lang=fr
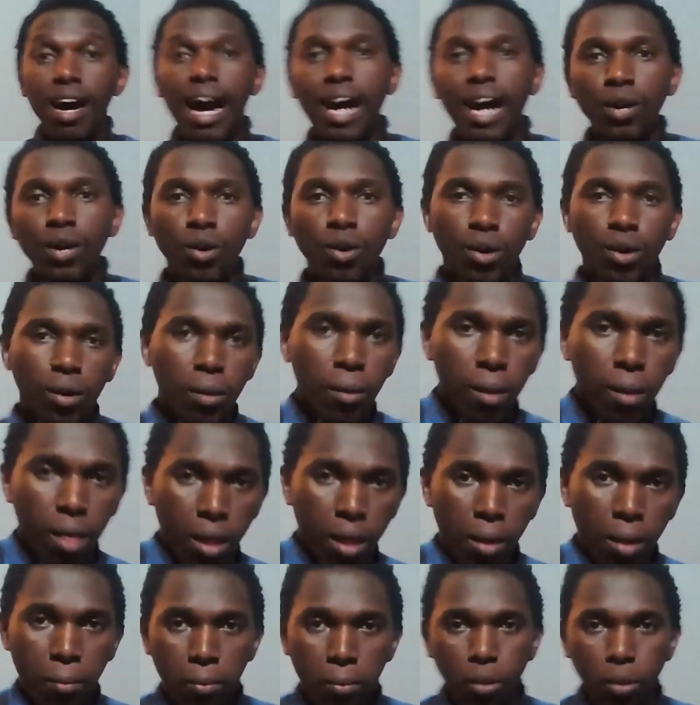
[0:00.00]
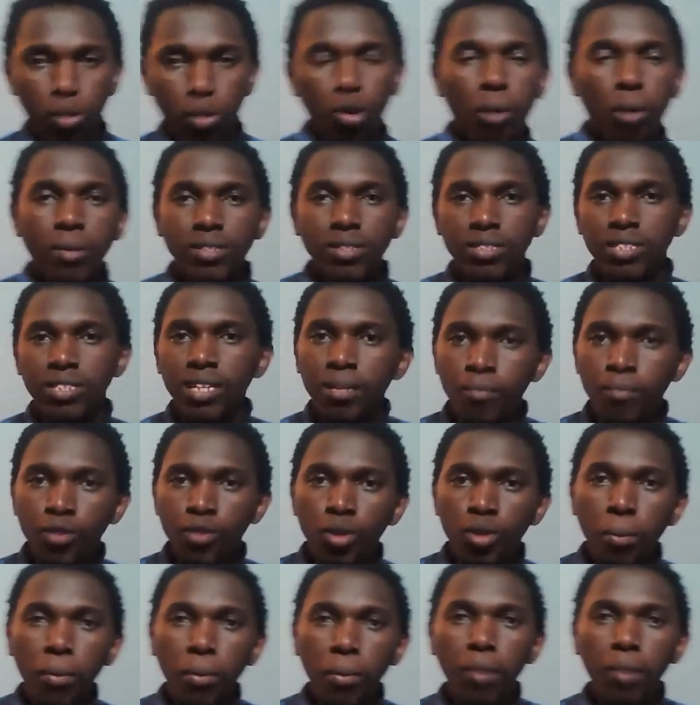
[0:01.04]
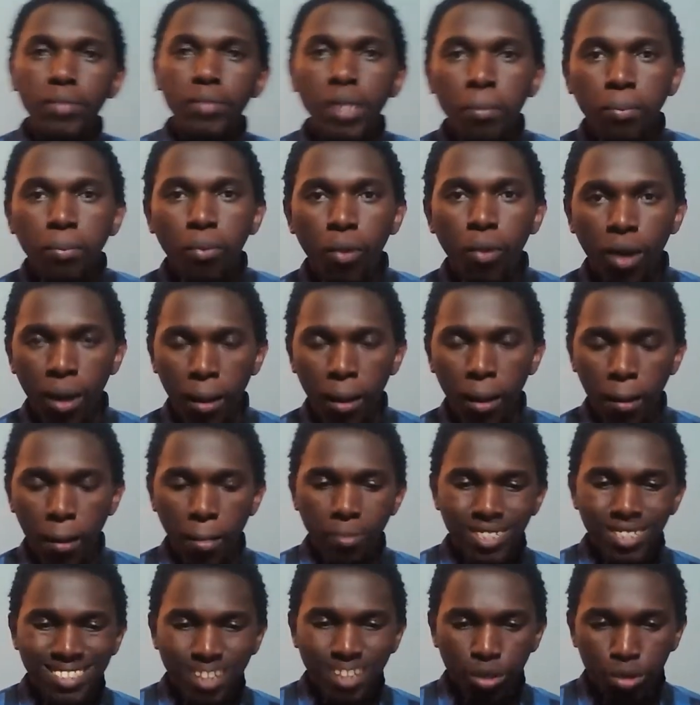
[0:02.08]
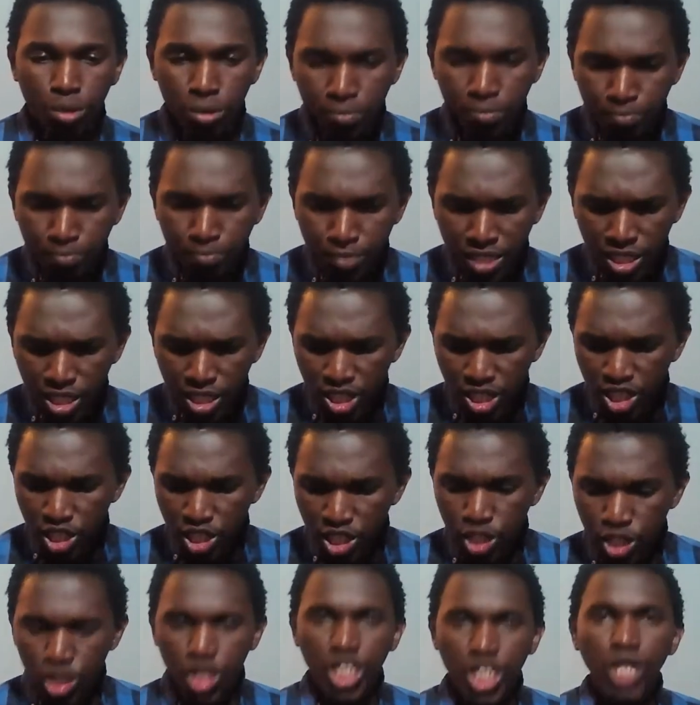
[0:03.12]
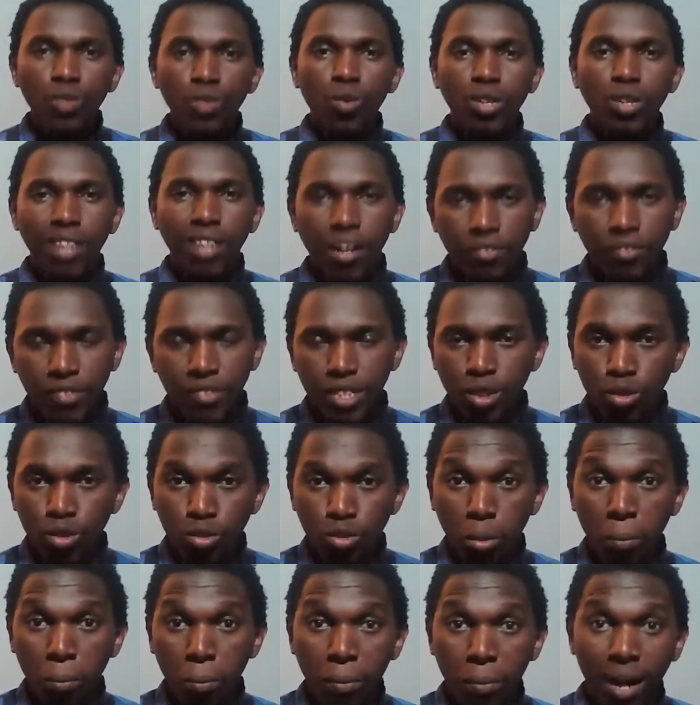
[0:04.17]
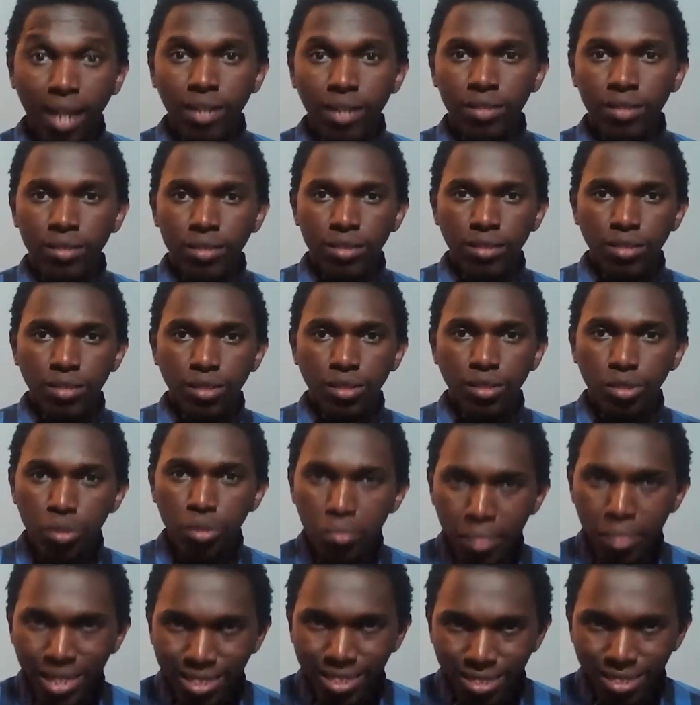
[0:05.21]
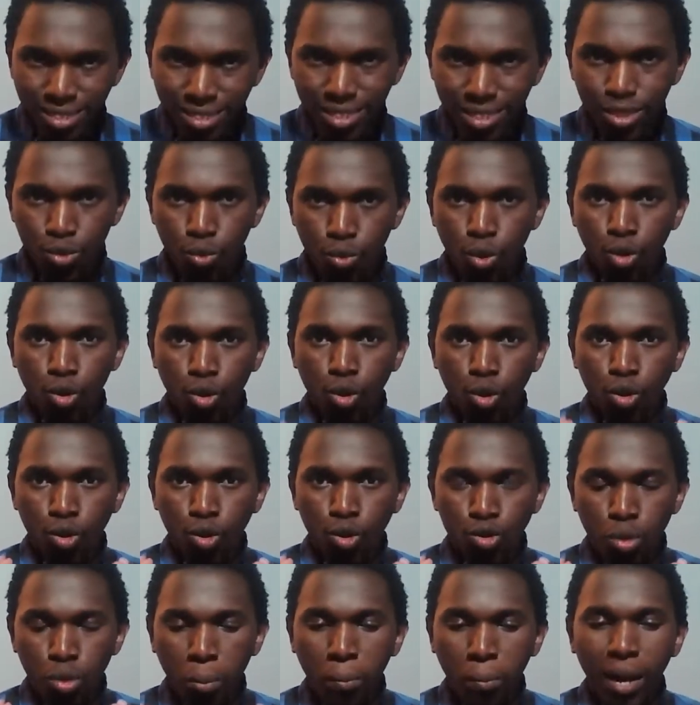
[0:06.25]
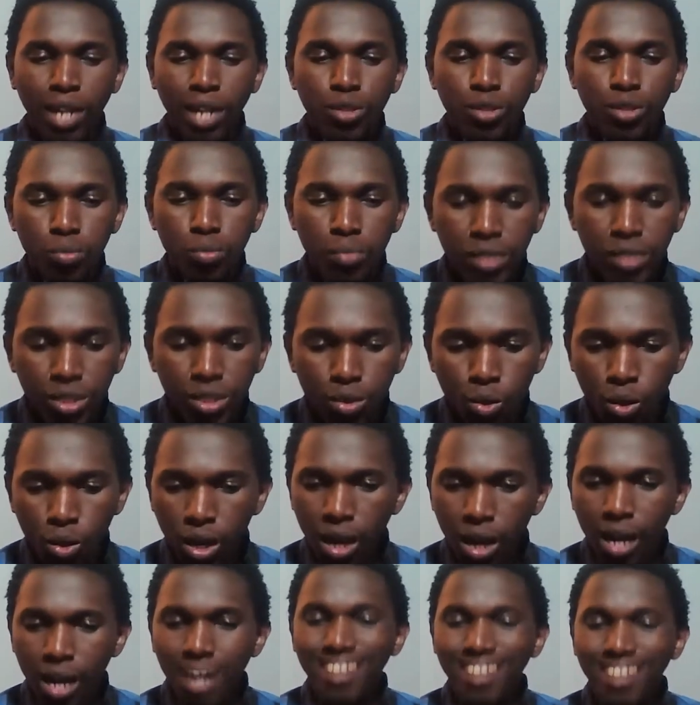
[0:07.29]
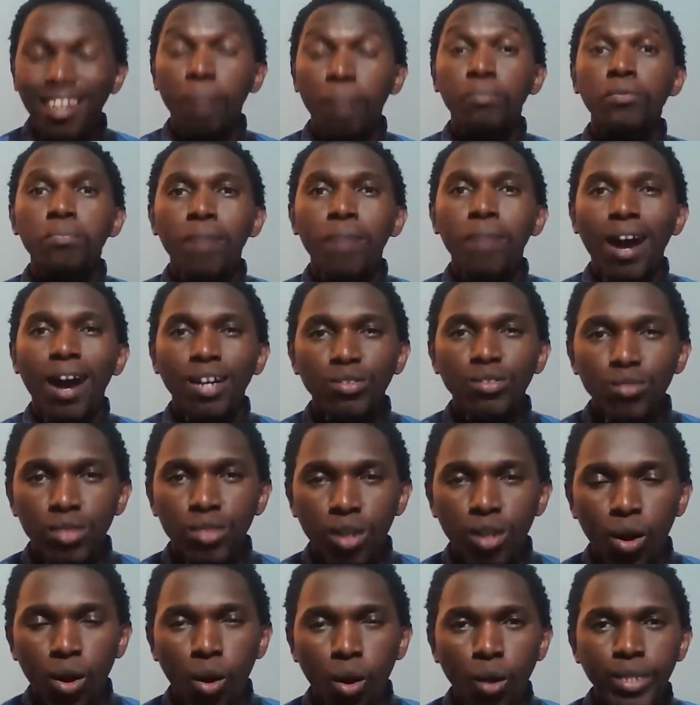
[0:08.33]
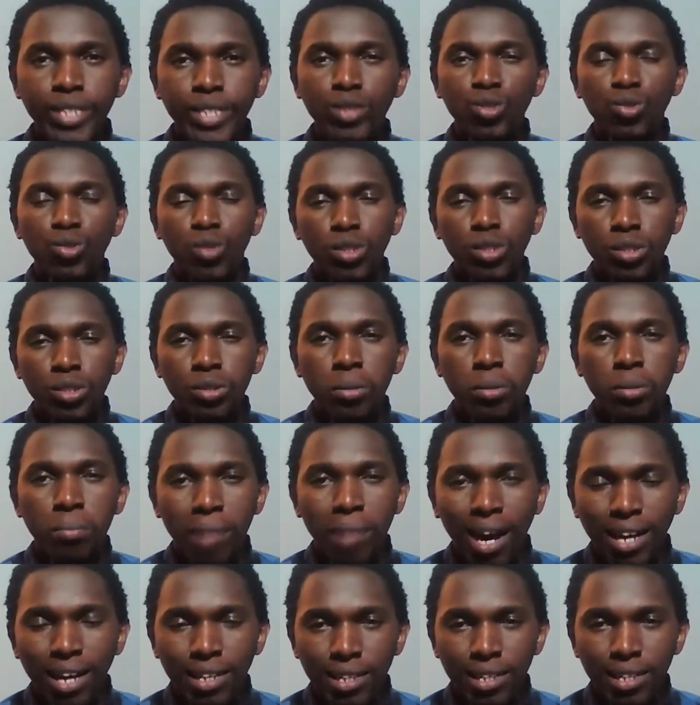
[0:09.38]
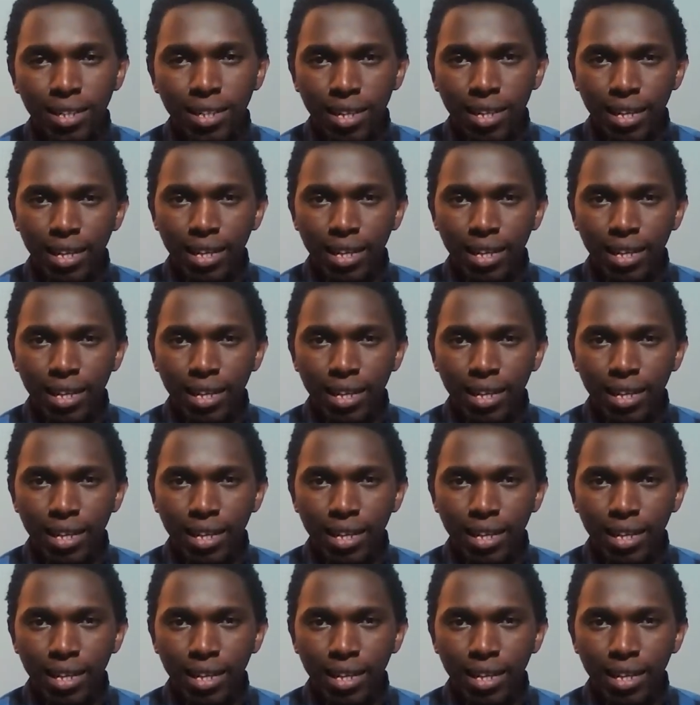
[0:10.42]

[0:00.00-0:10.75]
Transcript: Alors, pour commencer, le premier point, c'est que chez nous en Afrique, quand on parle de médecine ou encore quand on parle d'hôpitaux, la plupart du temps, on est toujours en train de parler,